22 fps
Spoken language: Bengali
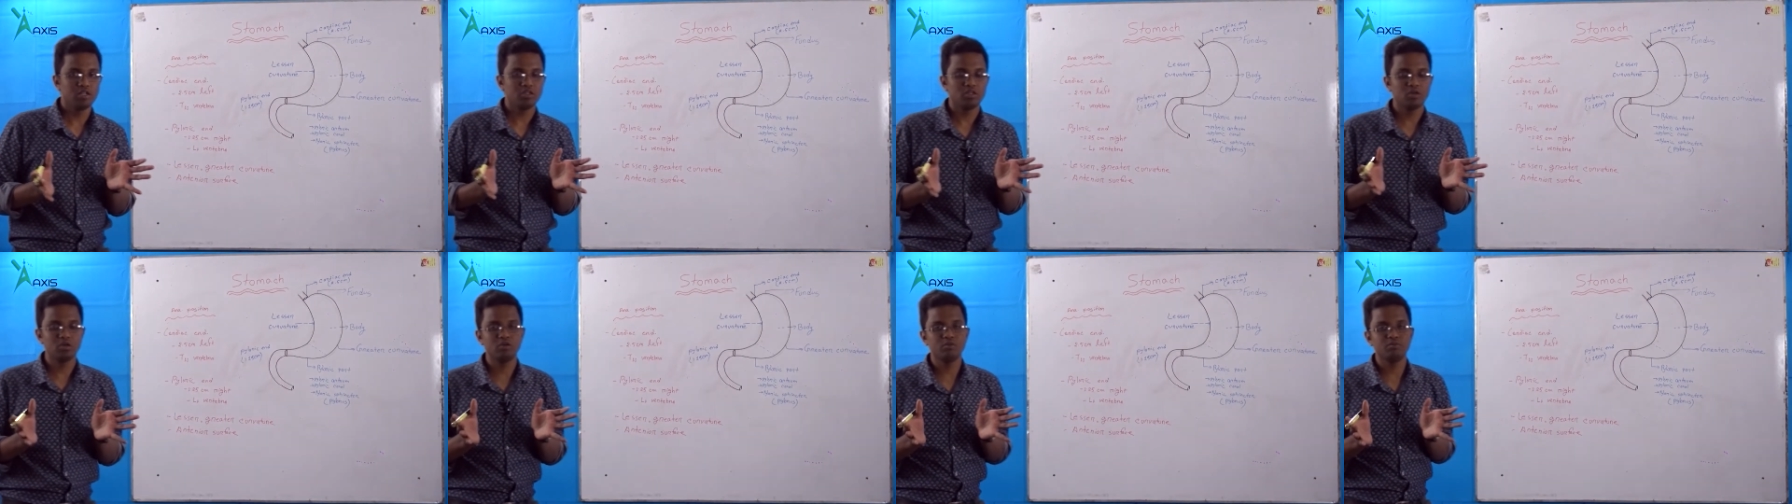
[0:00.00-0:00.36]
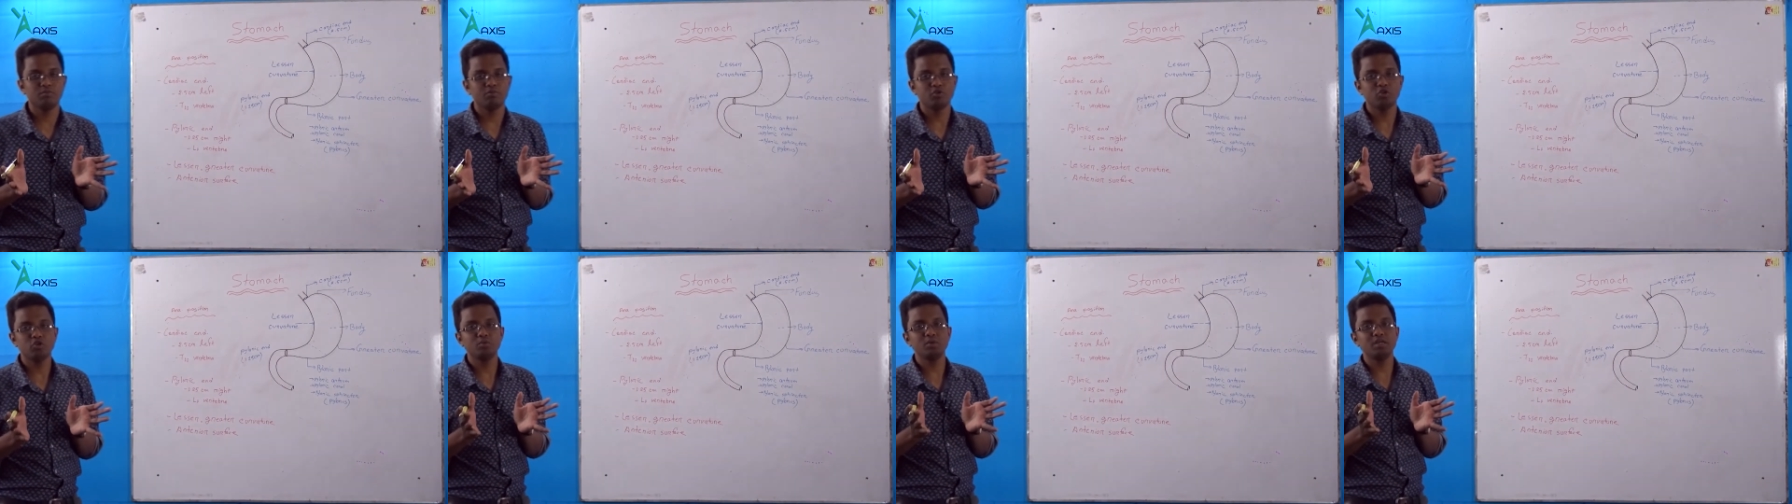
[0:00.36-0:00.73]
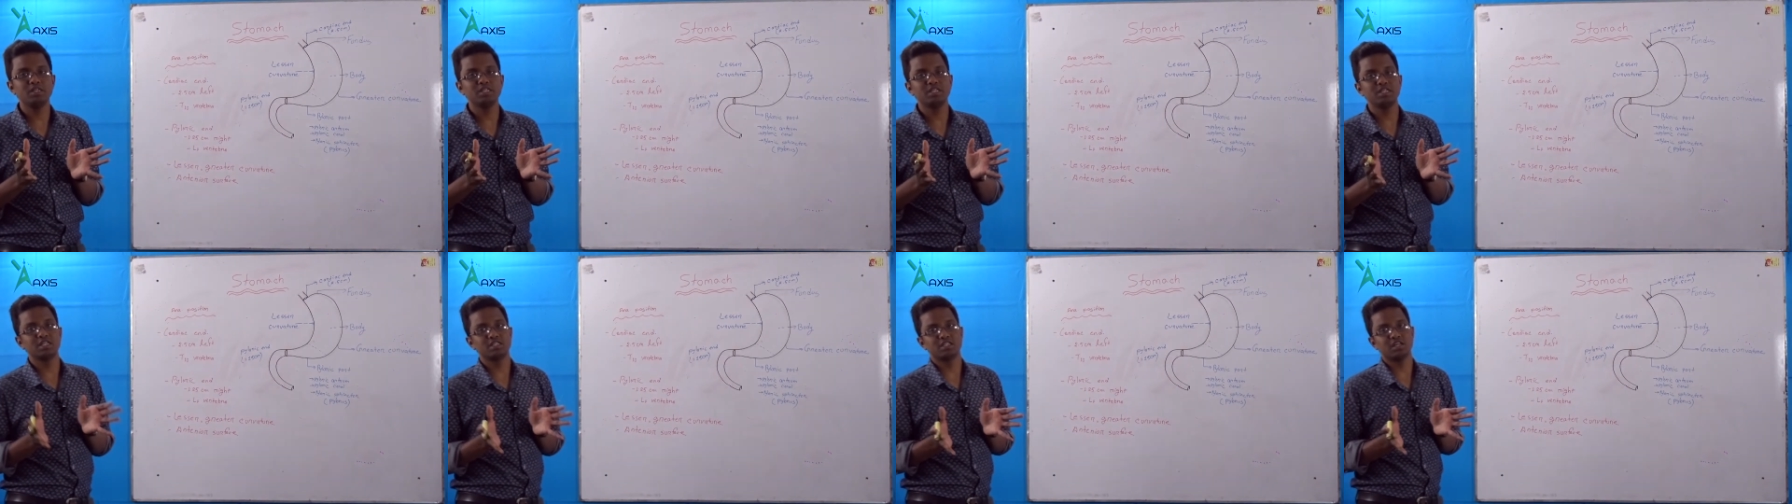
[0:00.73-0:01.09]
তখন
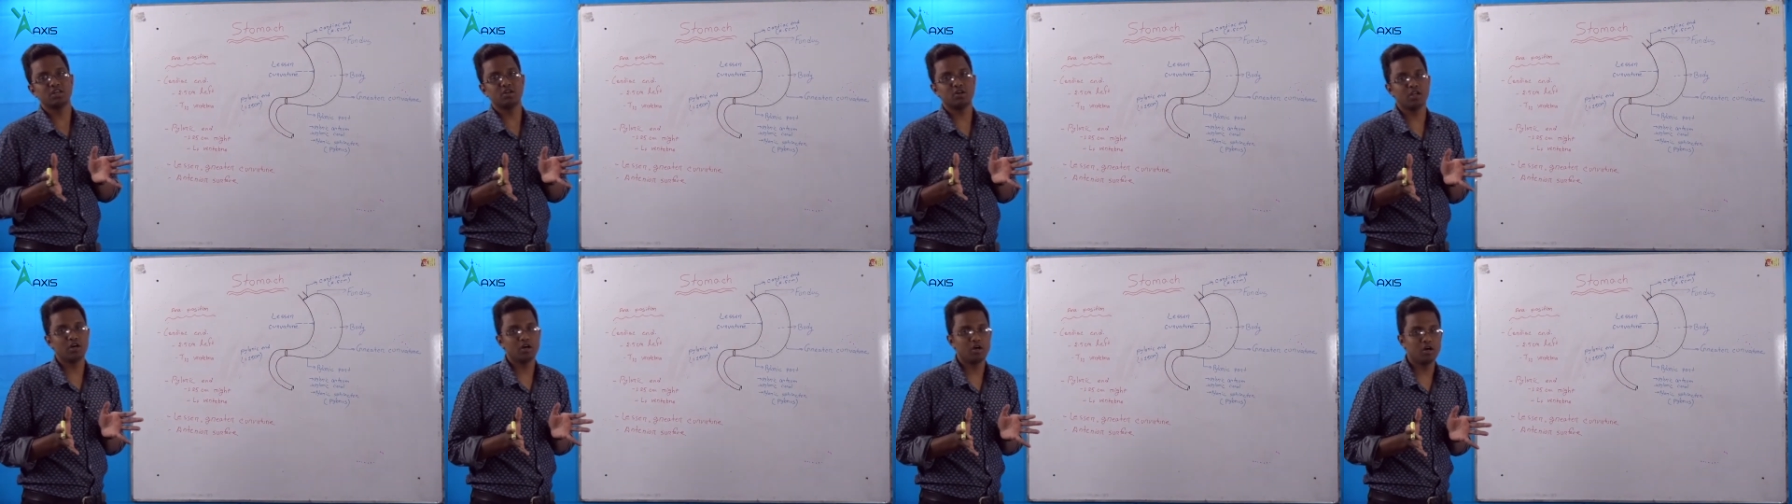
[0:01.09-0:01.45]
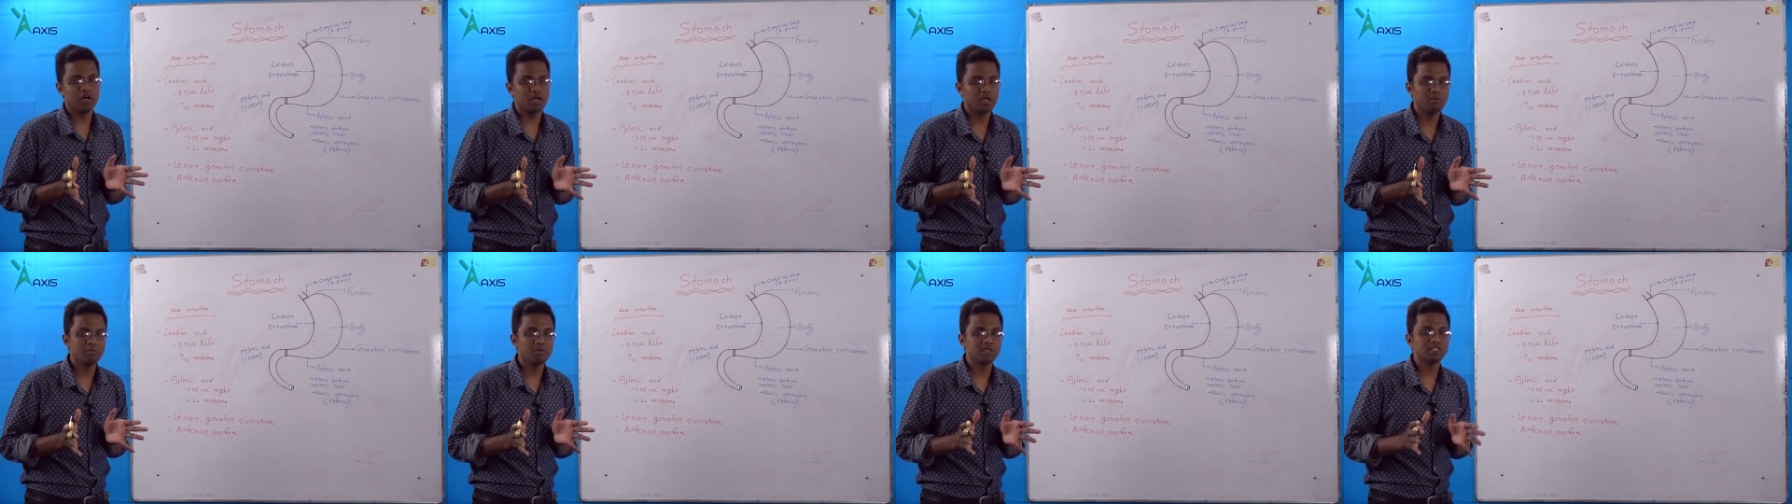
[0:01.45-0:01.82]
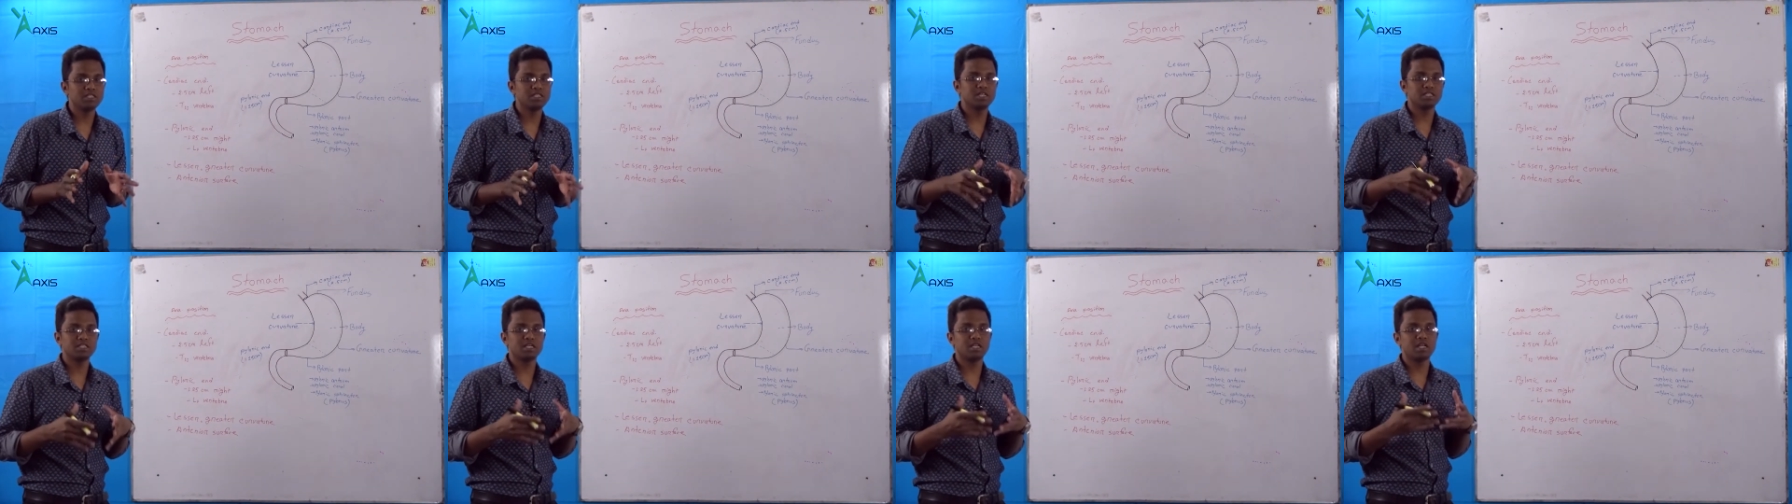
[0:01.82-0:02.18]
প্রথমেই জিজ্ঞাসা করা হয় বা
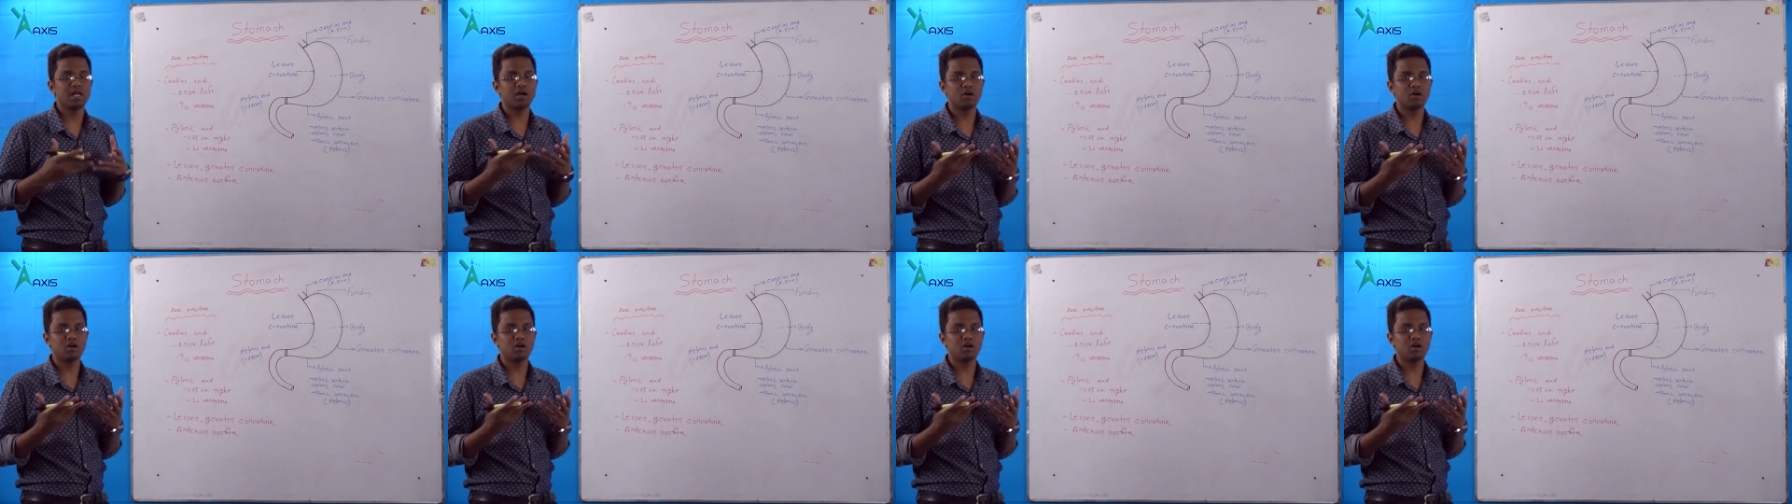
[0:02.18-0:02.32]
জিজ্ঞাসা